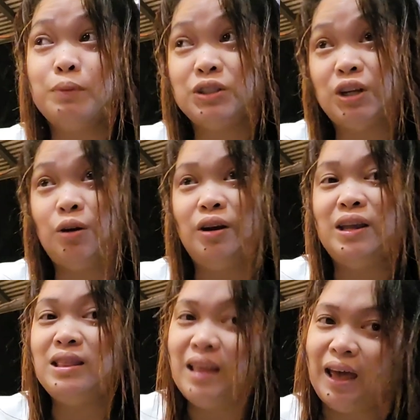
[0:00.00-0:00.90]
pa siya or
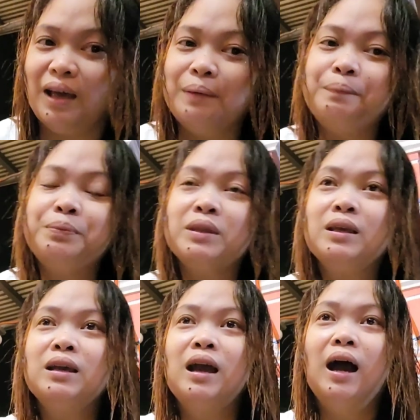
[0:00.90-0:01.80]
hindi.
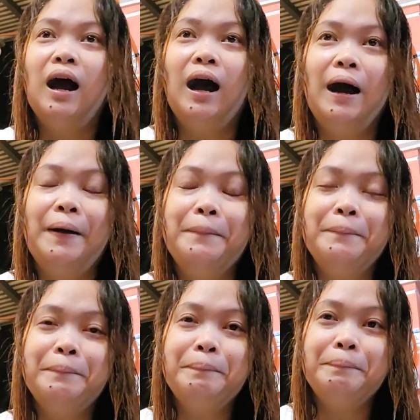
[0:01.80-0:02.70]

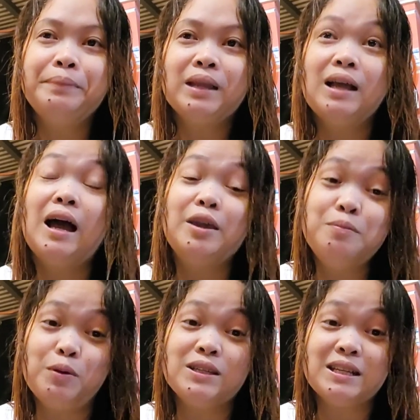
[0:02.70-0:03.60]
Um, ayun
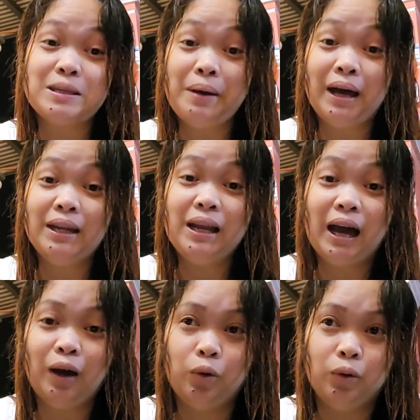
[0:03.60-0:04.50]
po, sasamahan
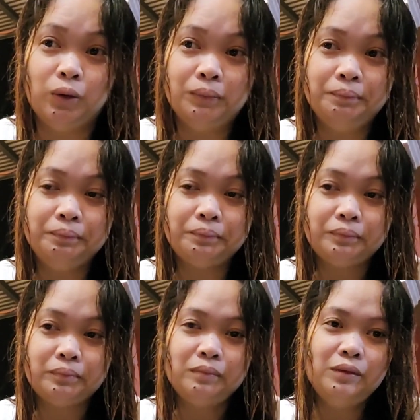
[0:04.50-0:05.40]
nila ako.
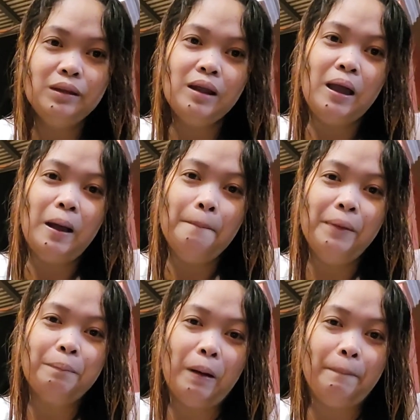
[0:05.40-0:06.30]

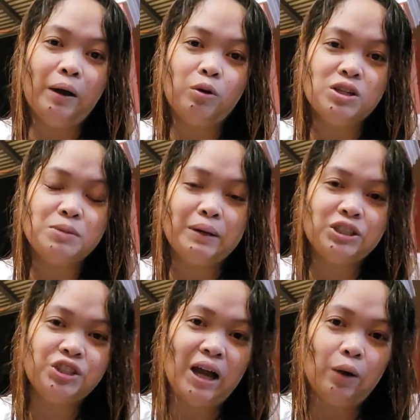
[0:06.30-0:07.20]
Magpapa-cross
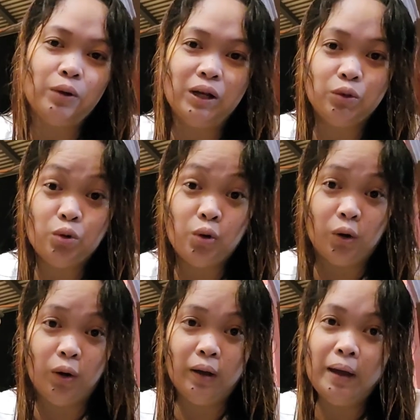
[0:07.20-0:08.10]
match na ako ng
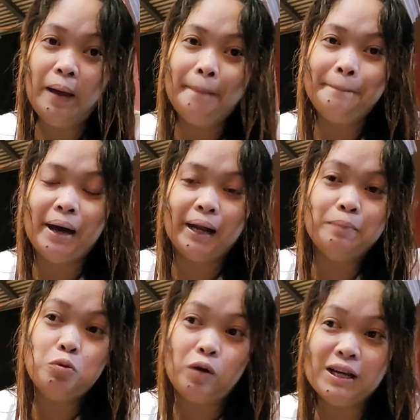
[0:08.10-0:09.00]
dugo para
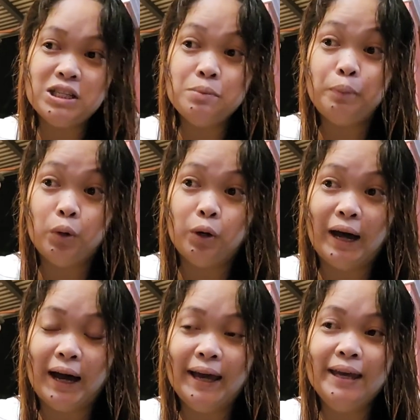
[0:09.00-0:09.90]
bukas po
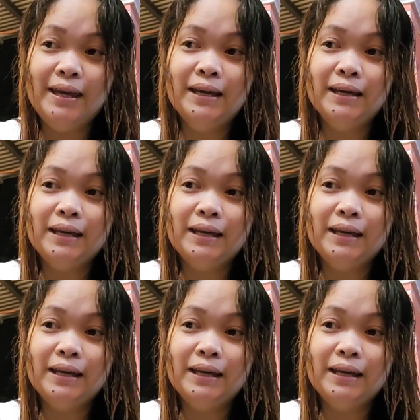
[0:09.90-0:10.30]
ay